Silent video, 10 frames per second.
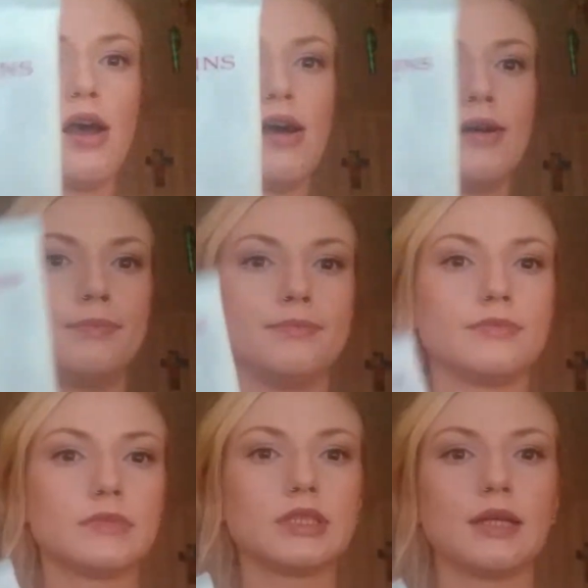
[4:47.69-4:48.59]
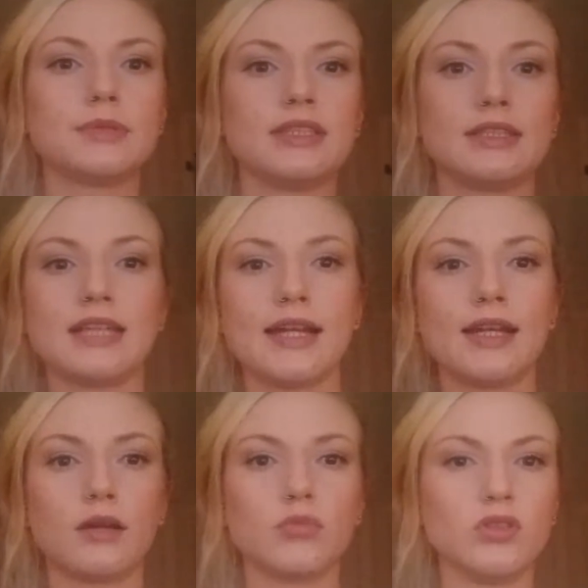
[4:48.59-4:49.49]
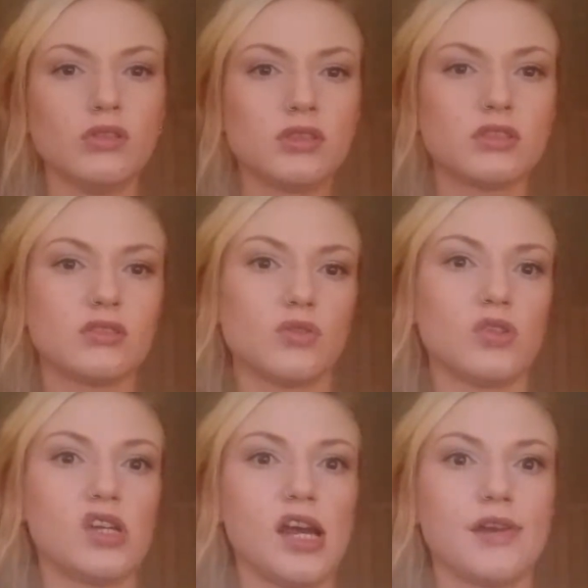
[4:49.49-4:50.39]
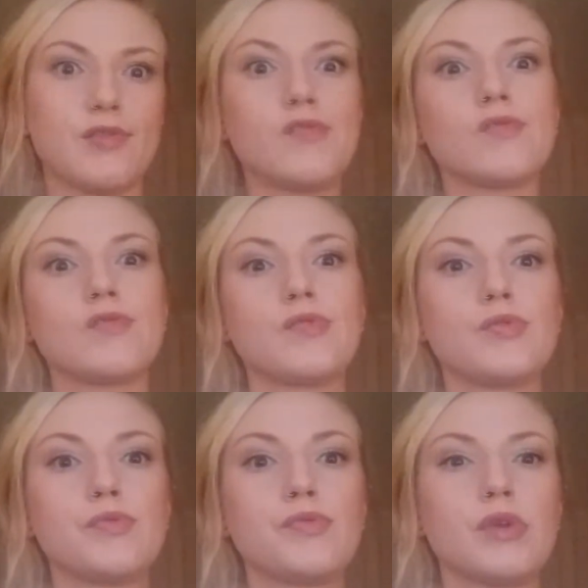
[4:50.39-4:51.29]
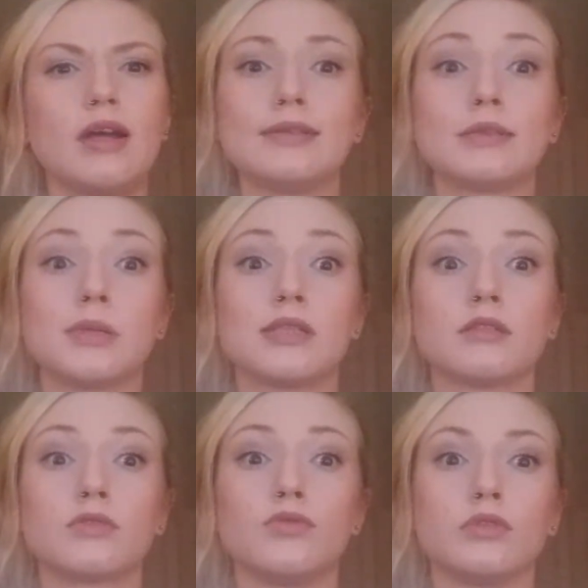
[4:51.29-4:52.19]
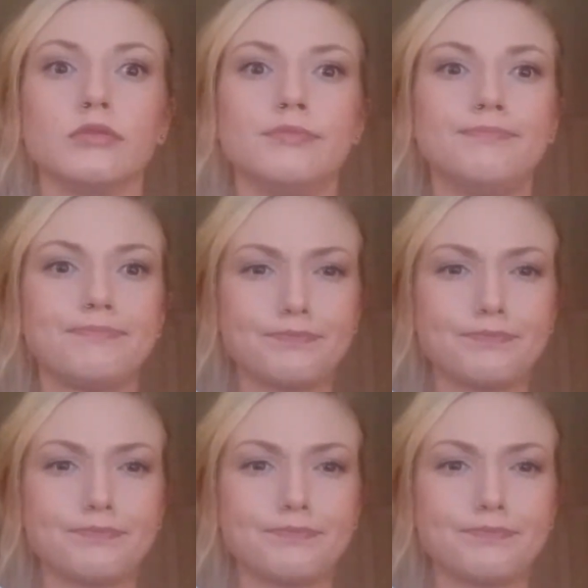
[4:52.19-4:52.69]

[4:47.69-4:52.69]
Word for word: Ähm, ich habe sie eine Zeit lang benutzt und dann habe ich was Besseres gefunden.